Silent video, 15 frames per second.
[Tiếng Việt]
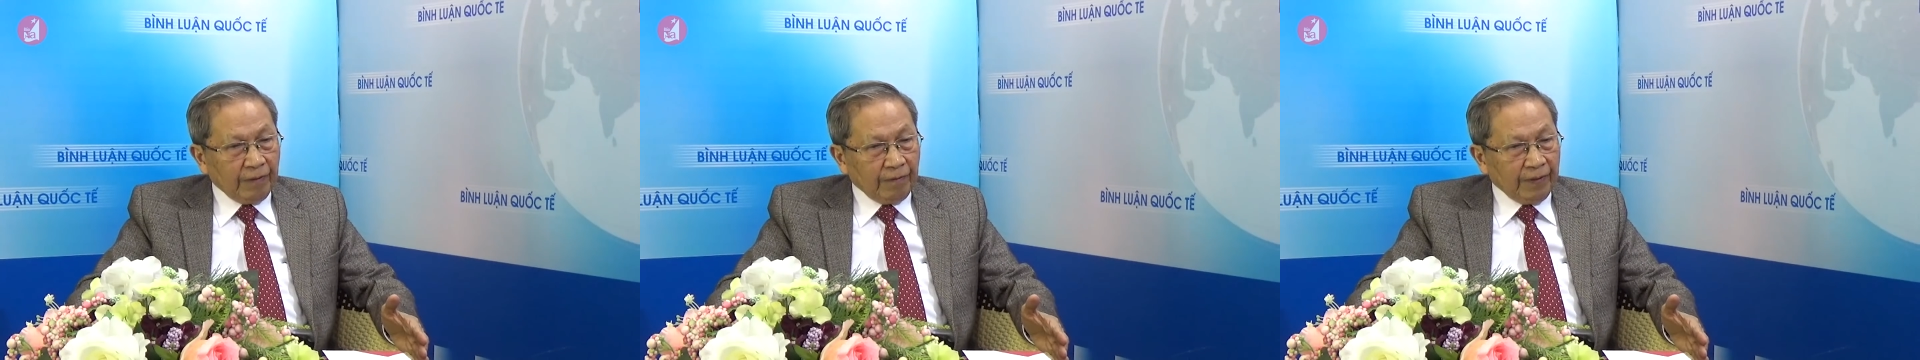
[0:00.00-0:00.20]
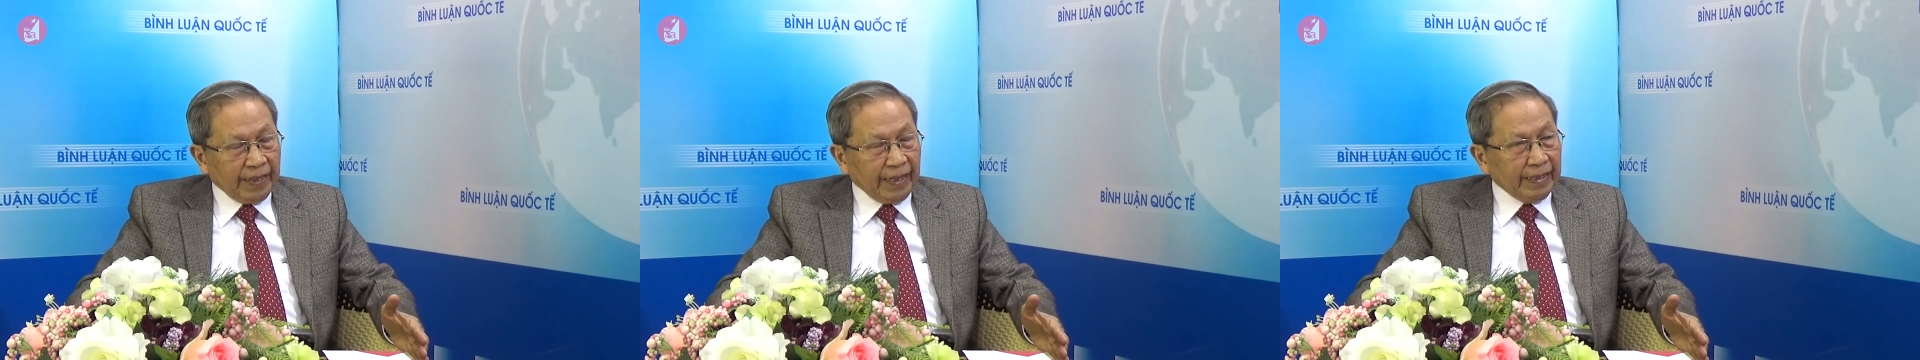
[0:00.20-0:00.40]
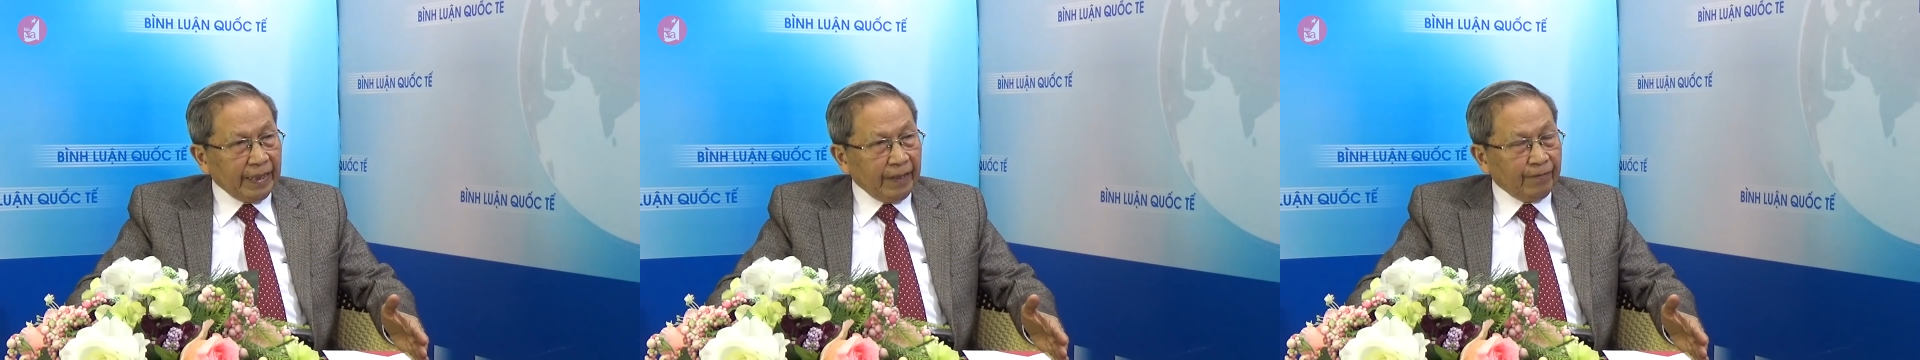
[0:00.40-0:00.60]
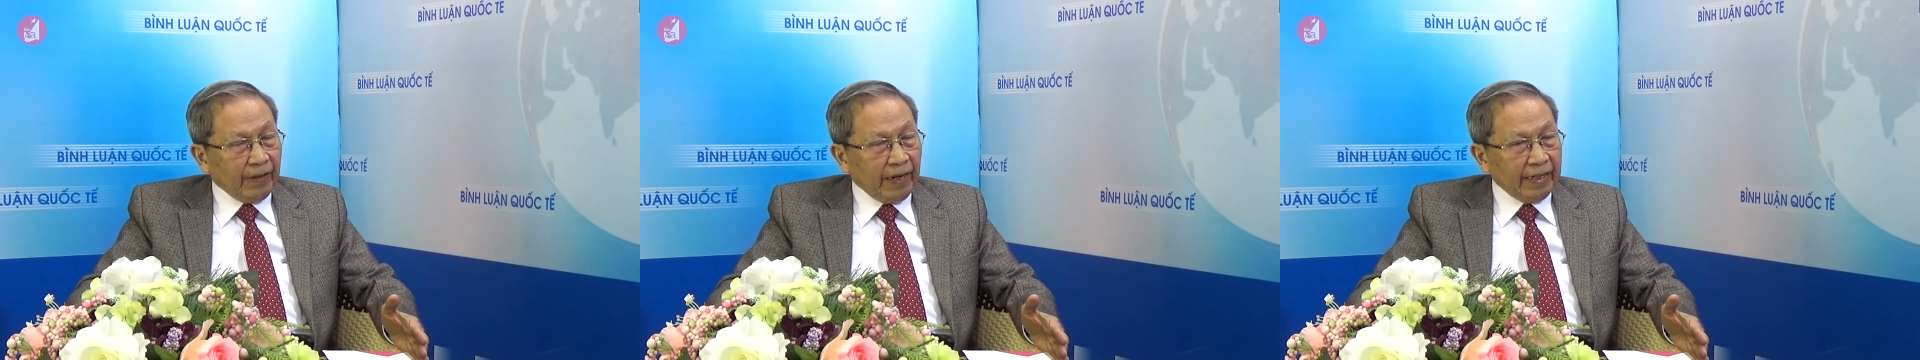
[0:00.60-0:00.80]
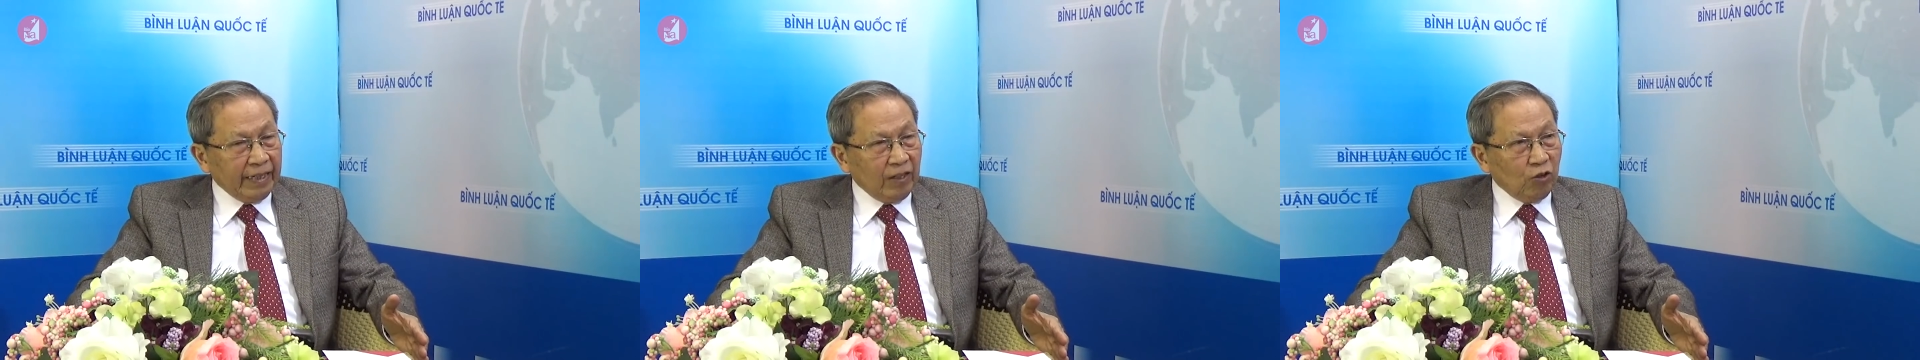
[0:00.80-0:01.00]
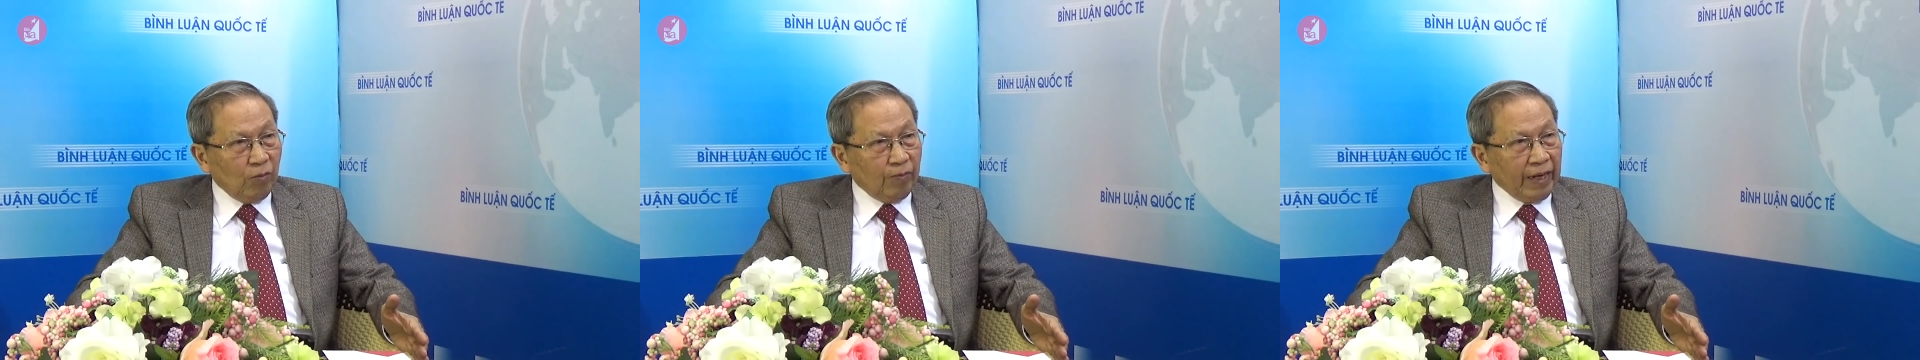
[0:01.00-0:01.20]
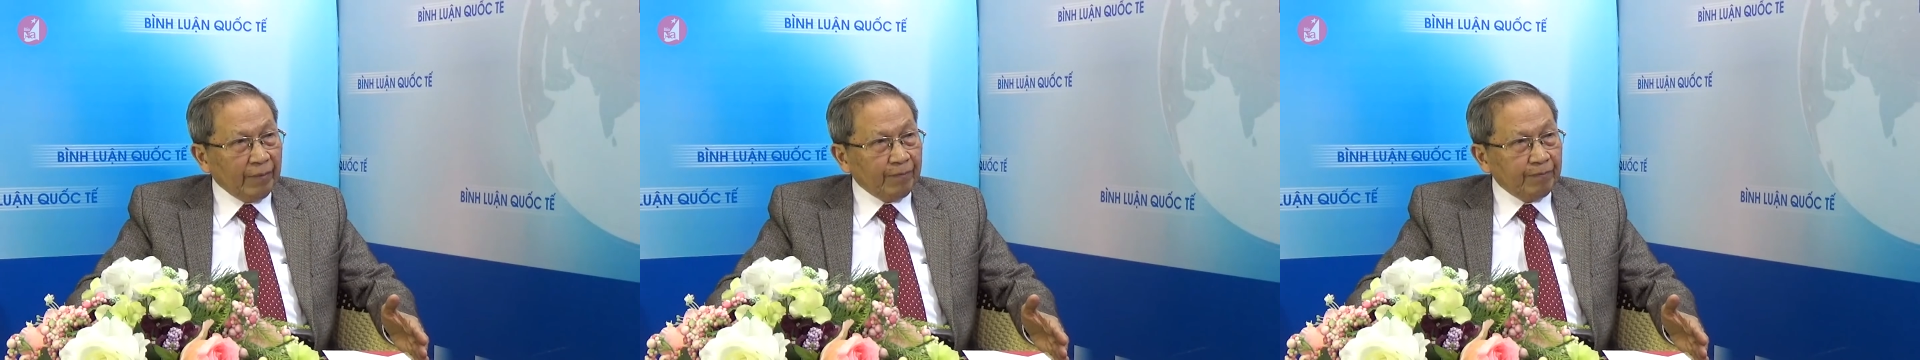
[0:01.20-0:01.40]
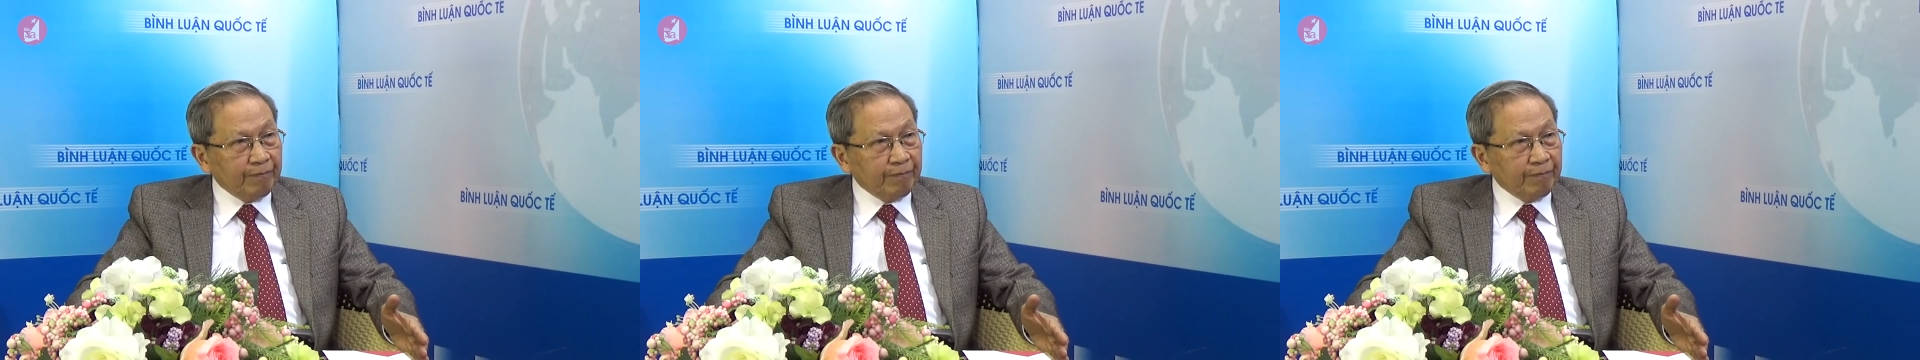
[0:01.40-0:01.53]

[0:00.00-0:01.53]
với cánh tay phải Yakovlev